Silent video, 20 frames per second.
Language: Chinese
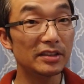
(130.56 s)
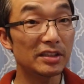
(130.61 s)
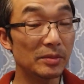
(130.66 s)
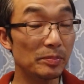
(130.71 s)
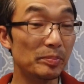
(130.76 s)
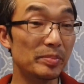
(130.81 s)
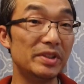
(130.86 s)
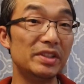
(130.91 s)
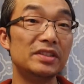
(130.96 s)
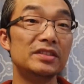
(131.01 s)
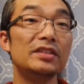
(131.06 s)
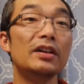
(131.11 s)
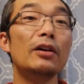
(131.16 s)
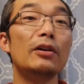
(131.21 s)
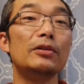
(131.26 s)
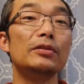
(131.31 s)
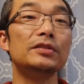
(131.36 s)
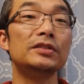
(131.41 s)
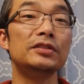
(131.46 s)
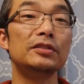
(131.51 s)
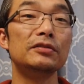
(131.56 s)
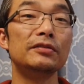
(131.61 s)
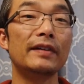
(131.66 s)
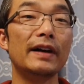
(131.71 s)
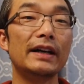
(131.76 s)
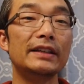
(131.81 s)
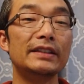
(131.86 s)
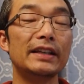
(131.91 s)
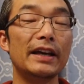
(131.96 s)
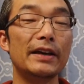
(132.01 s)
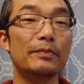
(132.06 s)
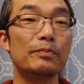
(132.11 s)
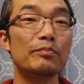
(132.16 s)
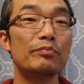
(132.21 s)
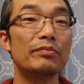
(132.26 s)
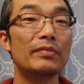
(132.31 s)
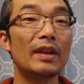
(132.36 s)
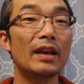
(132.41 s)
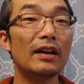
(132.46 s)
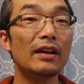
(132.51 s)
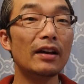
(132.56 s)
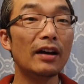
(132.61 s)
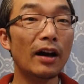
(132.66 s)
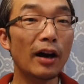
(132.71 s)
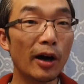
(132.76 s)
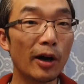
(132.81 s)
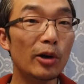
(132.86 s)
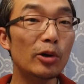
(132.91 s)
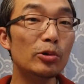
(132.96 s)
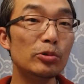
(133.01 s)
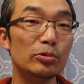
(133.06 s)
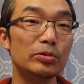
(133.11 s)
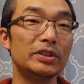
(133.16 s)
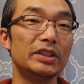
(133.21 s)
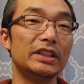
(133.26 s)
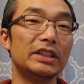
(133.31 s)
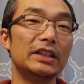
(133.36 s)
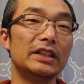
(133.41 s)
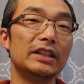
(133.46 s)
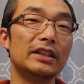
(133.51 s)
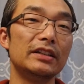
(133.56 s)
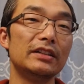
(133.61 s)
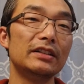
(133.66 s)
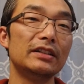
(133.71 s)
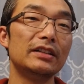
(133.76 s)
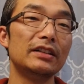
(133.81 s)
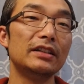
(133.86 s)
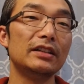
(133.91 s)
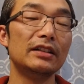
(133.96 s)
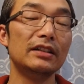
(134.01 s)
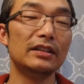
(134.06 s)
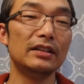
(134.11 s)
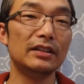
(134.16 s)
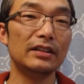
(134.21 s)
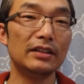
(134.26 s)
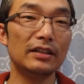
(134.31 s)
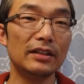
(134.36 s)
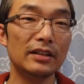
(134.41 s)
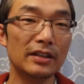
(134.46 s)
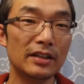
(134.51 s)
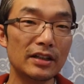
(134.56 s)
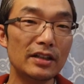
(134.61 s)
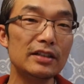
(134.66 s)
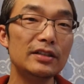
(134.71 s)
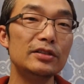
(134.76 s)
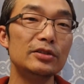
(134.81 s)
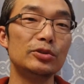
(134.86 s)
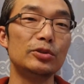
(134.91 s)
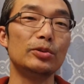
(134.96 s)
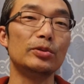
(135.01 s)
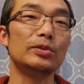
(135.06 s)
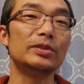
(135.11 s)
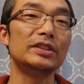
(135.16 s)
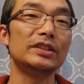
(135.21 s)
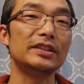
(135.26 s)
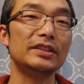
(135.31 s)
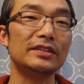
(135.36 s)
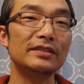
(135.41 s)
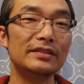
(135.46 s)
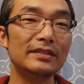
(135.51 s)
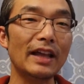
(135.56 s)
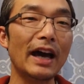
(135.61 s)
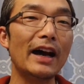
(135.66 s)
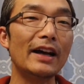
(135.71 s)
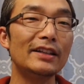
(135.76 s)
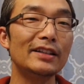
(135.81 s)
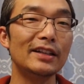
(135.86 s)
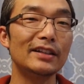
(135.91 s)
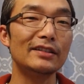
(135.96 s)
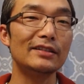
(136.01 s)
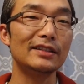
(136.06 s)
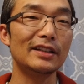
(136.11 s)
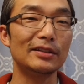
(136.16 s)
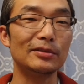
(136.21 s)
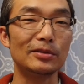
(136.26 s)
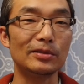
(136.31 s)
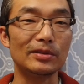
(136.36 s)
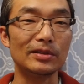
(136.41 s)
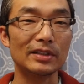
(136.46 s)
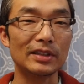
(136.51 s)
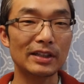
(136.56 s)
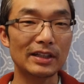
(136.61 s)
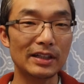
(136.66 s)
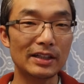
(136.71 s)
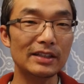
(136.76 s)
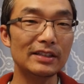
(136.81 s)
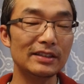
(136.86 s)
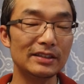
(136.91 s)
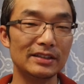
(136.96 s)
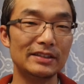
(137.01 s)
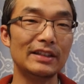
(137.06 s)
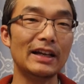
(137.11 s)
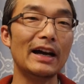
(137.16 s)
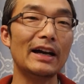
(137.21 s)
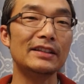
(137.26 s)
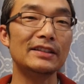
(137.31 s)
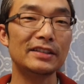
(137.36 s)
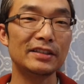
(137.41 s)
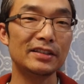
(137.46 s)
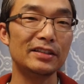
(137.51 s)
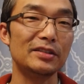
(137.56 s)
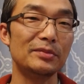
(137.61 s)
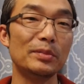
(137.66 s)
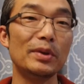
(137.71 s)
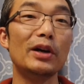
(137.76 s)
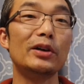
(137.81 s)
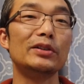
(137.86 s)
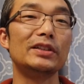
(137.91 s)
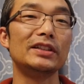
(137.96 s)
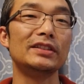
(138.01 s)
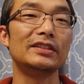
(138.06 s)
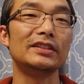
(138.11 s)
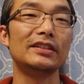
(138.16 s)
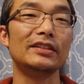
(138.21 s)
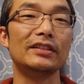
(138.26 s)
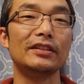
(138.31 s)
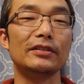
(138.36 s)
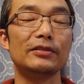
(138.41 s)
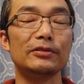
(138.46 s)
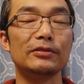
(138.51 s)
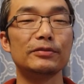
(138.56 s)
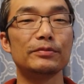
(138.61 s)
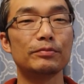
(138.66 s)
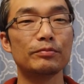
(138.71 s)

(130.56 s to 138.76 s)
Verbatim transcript: 一比较你就发现，后者更容易达成那种更加奇妙的心流。